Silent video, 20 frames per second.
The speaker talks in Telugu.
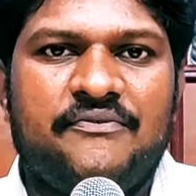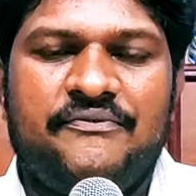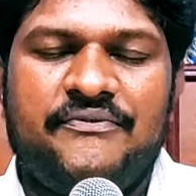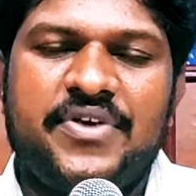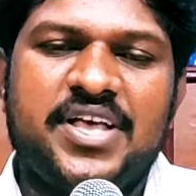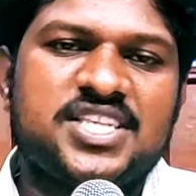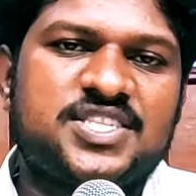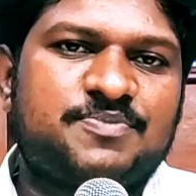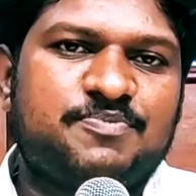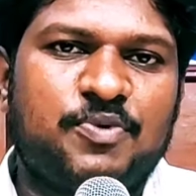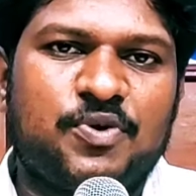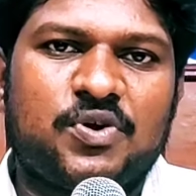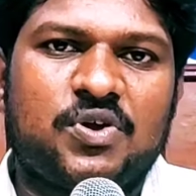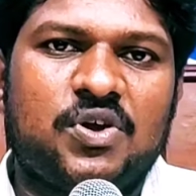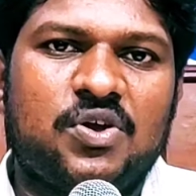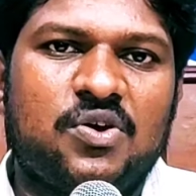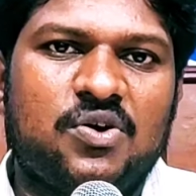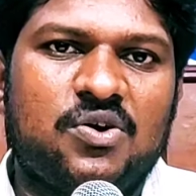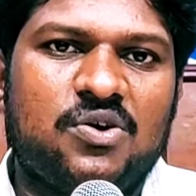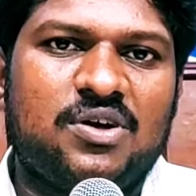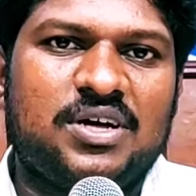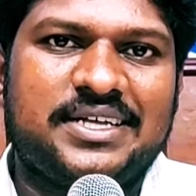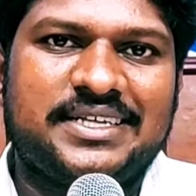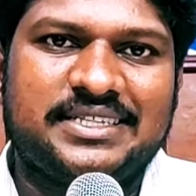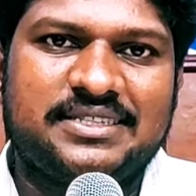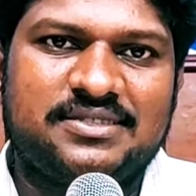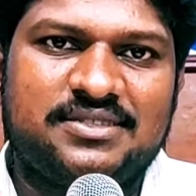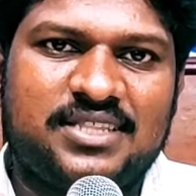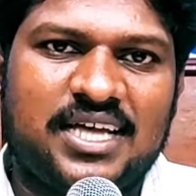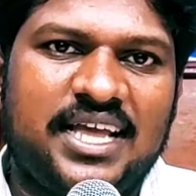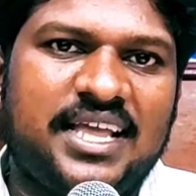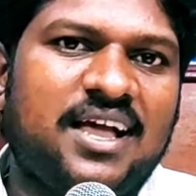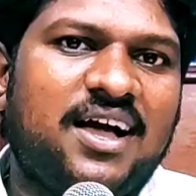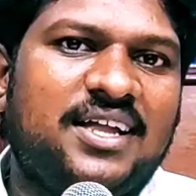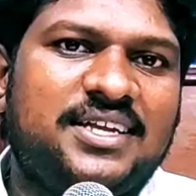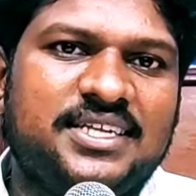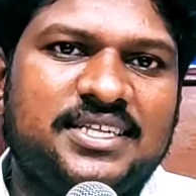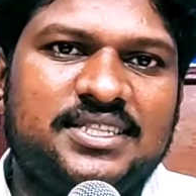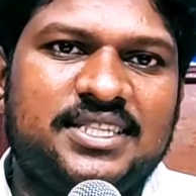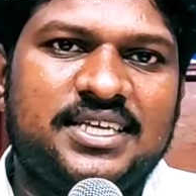ఫేస్బుక్లో
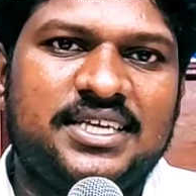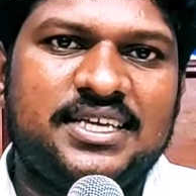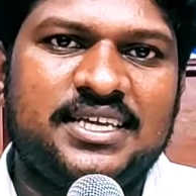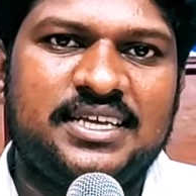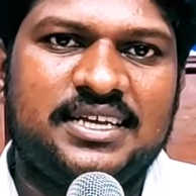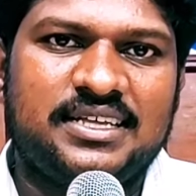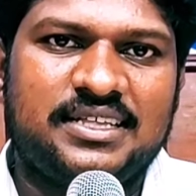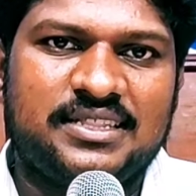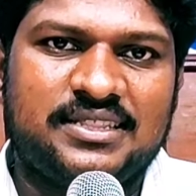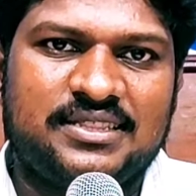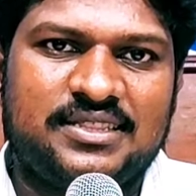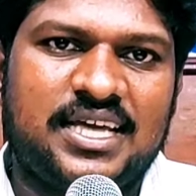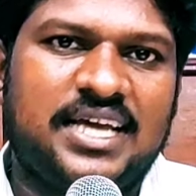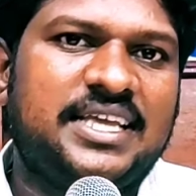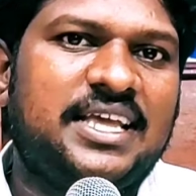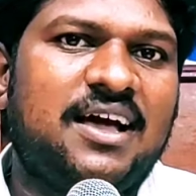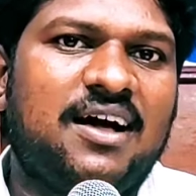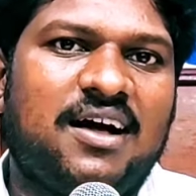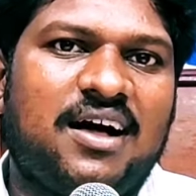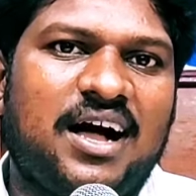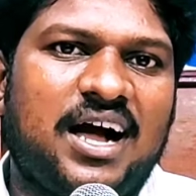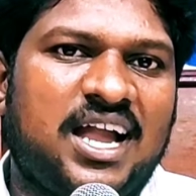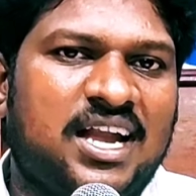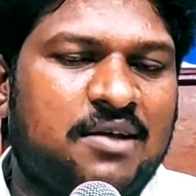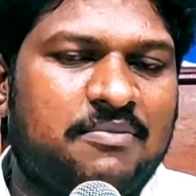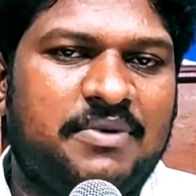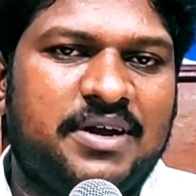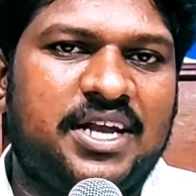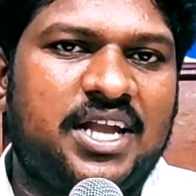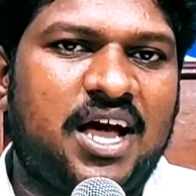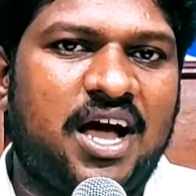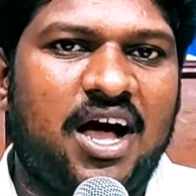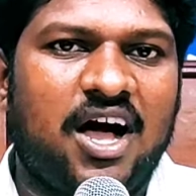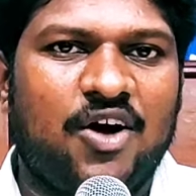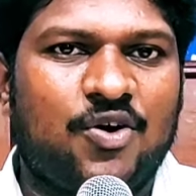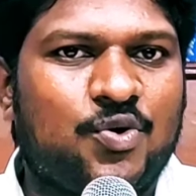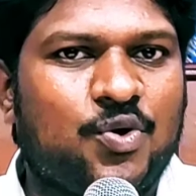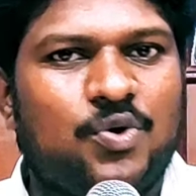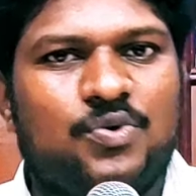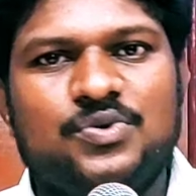దయానిధి దయ అనబడిన
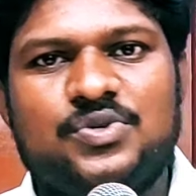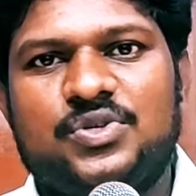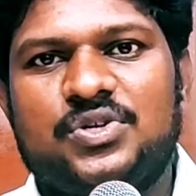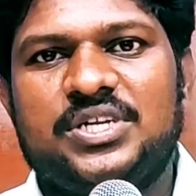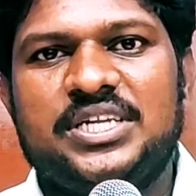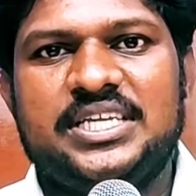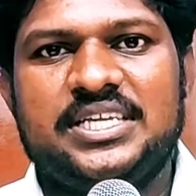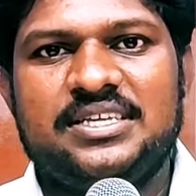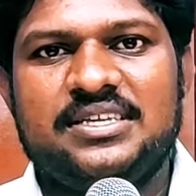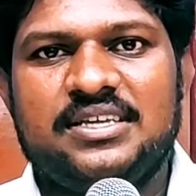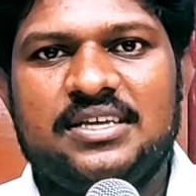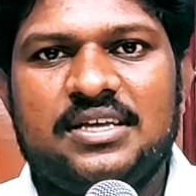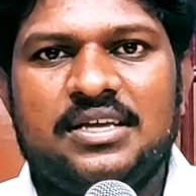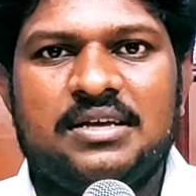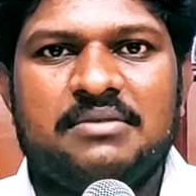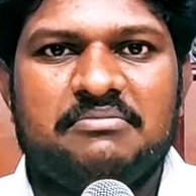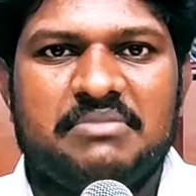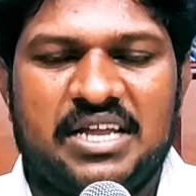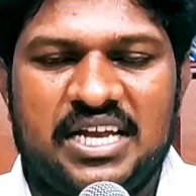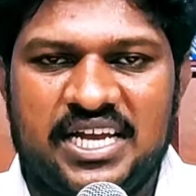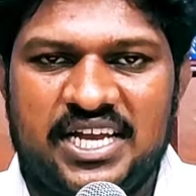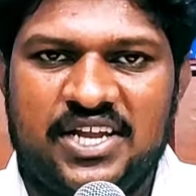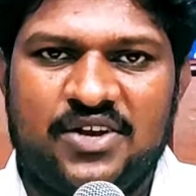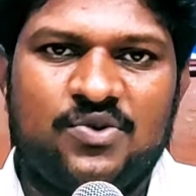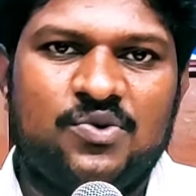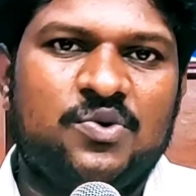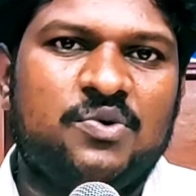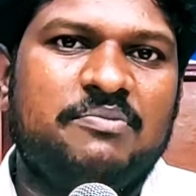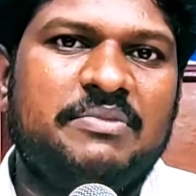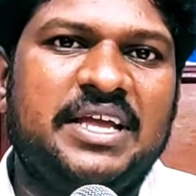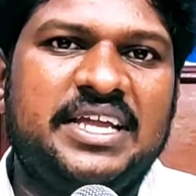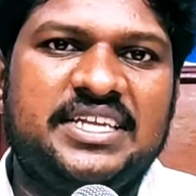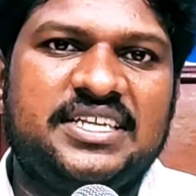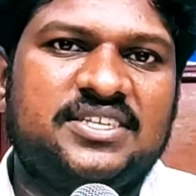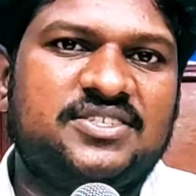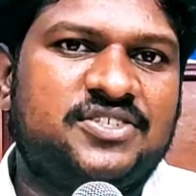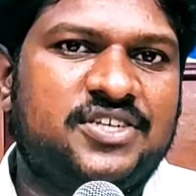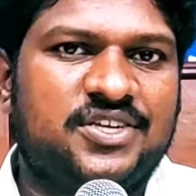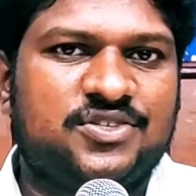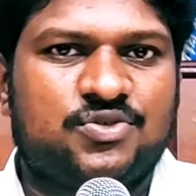అకౌంట్ని మరి నేను
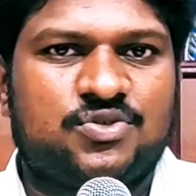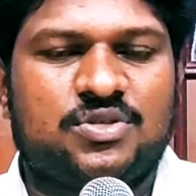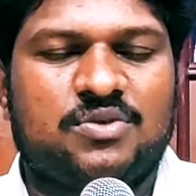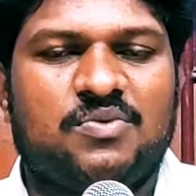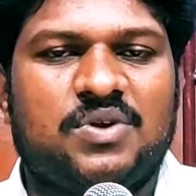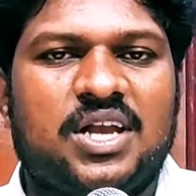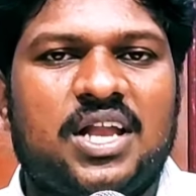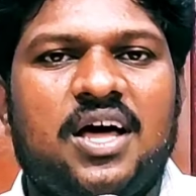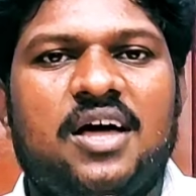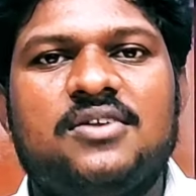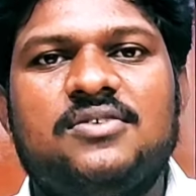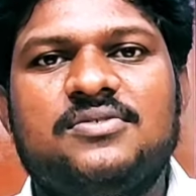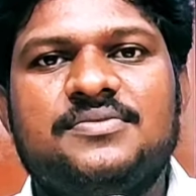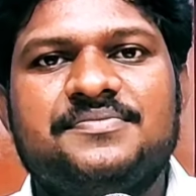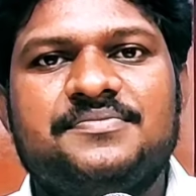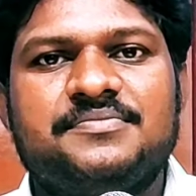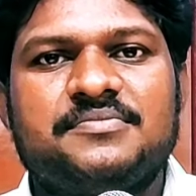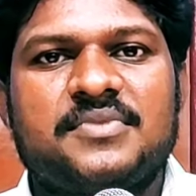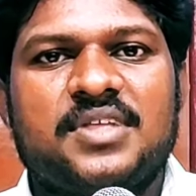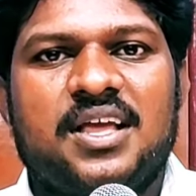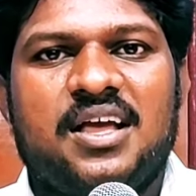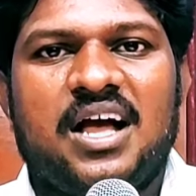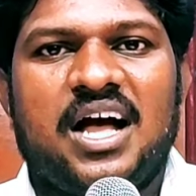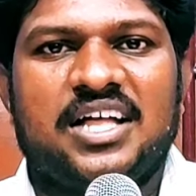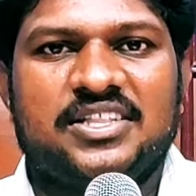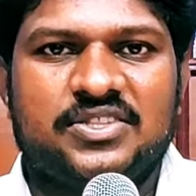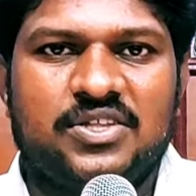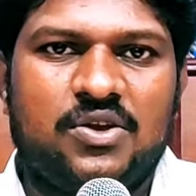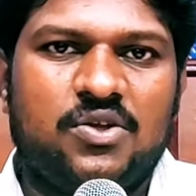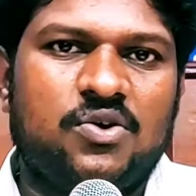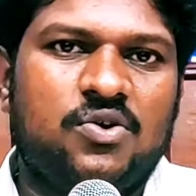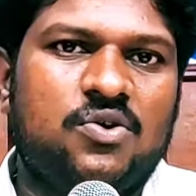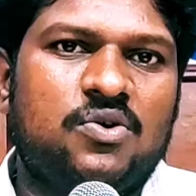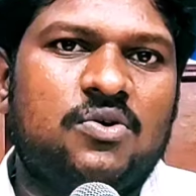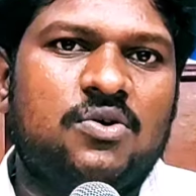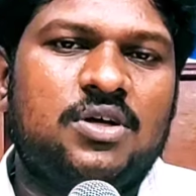మెయింటైన్ చేస్తూ ఉన్నాను అందులో